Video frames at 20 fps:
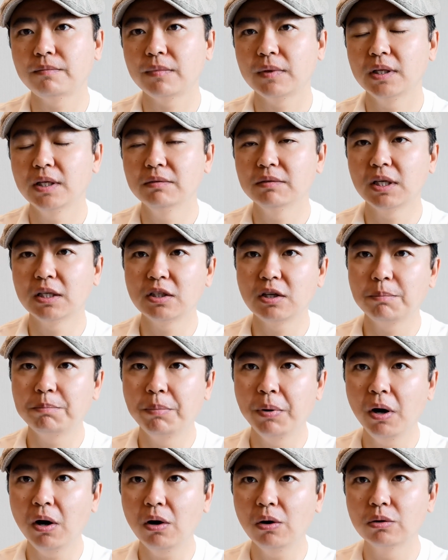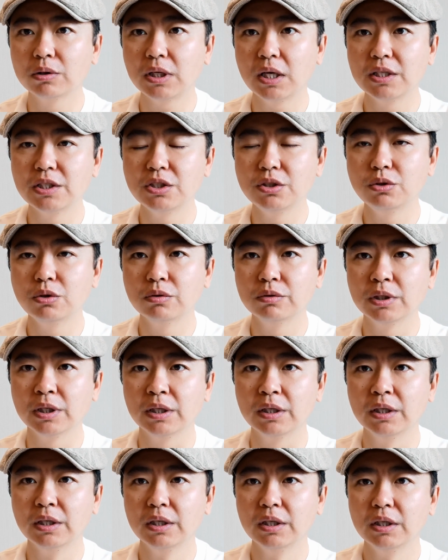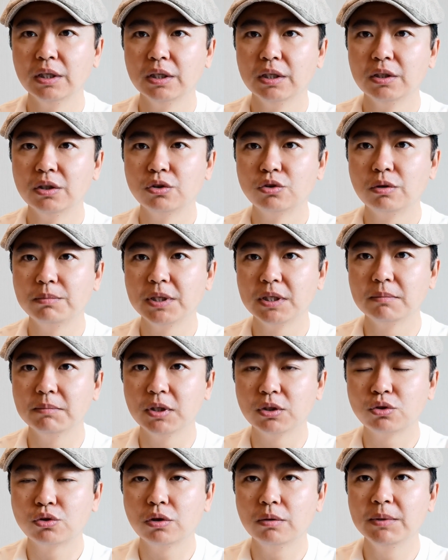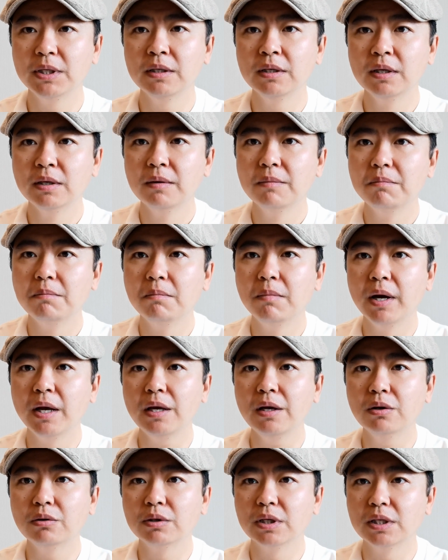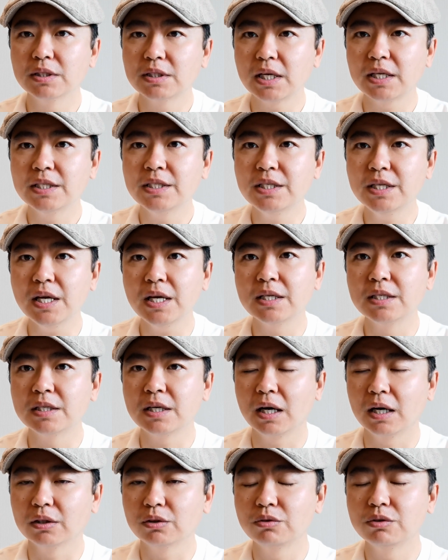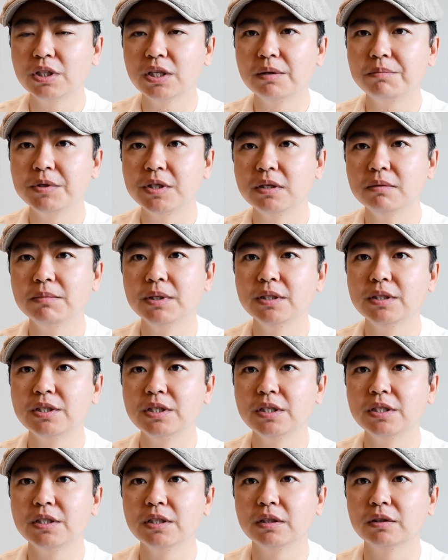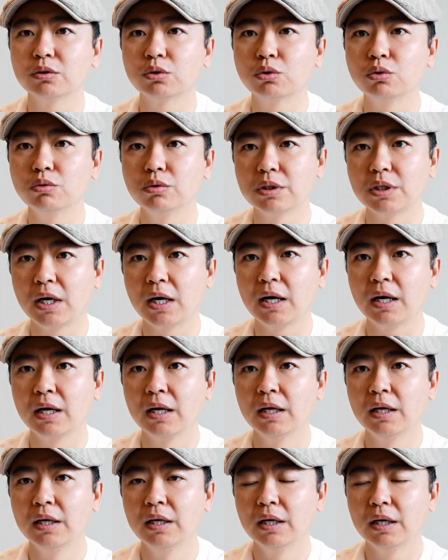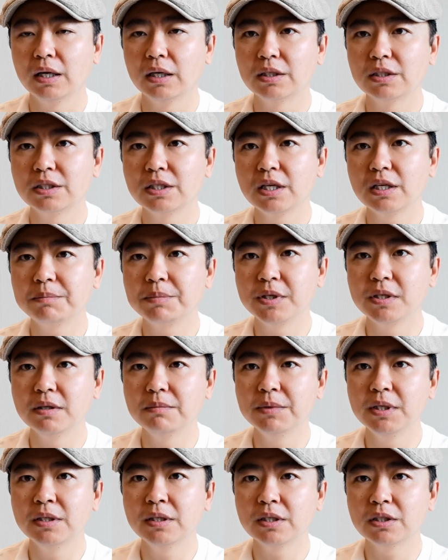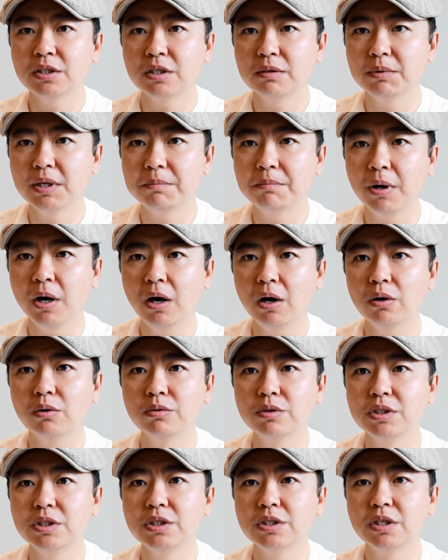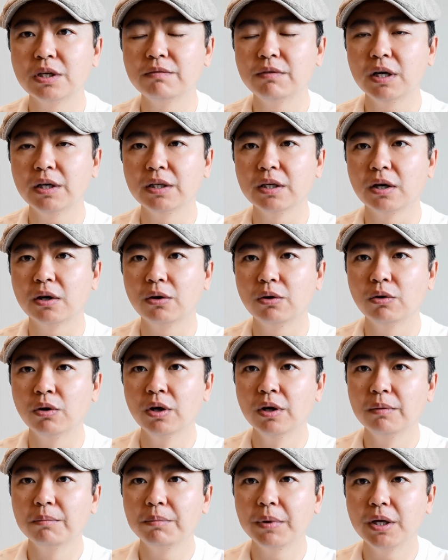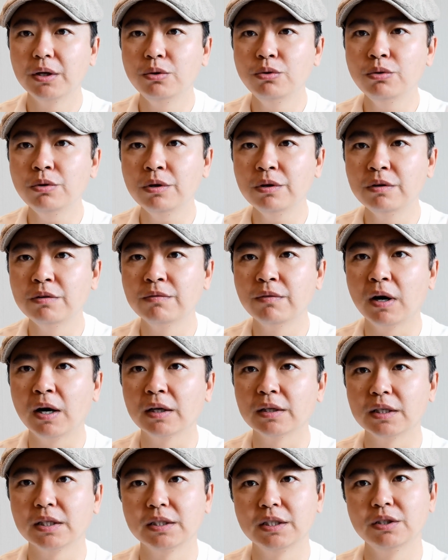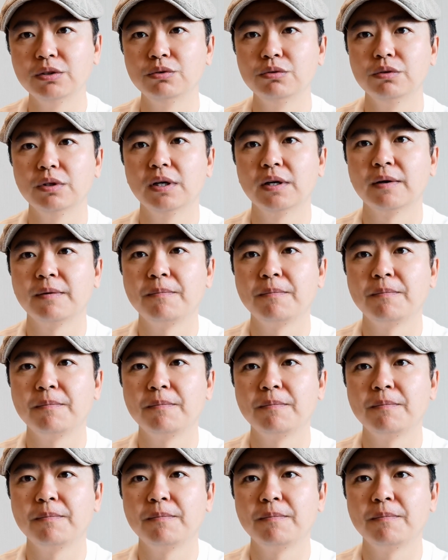因为大家知道炮弹击中呢，说明什么？说明没有人在现场对这些平民进行屠杀，而是这些平民呢是被炮击身亡以后被运往这个地区的。